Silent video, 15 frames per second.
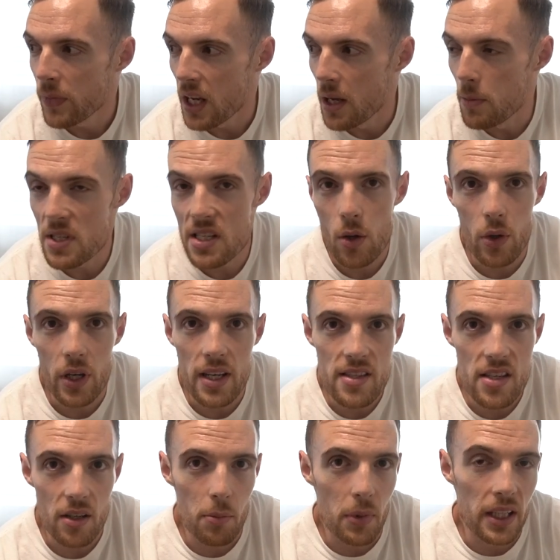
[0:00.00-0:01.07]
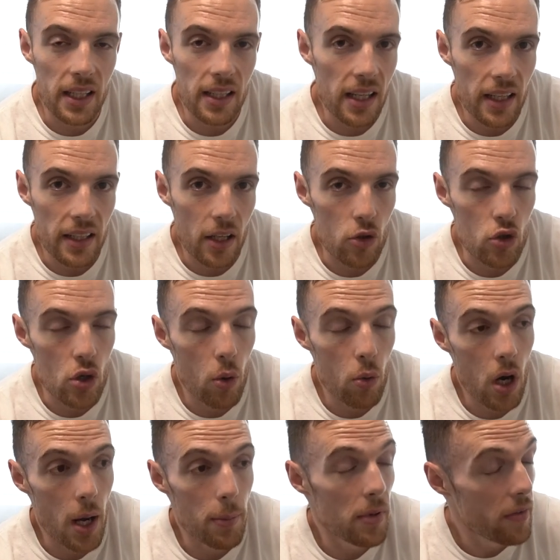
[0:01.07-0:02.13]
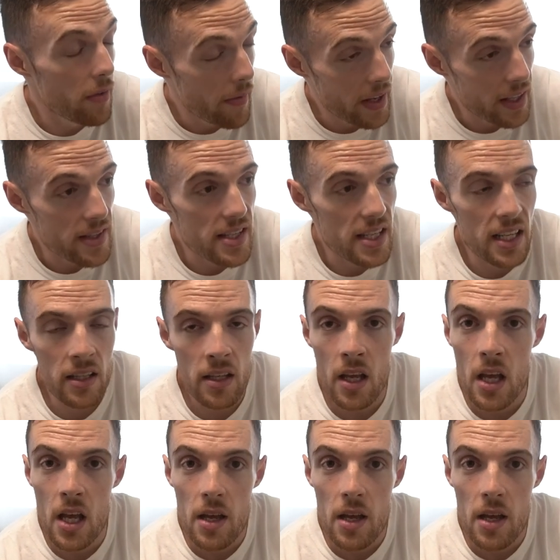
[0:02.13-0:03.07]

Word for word: Ähm, ist auch, ich eh, sag mal, eine kleinere Show, aber wir werden sehen.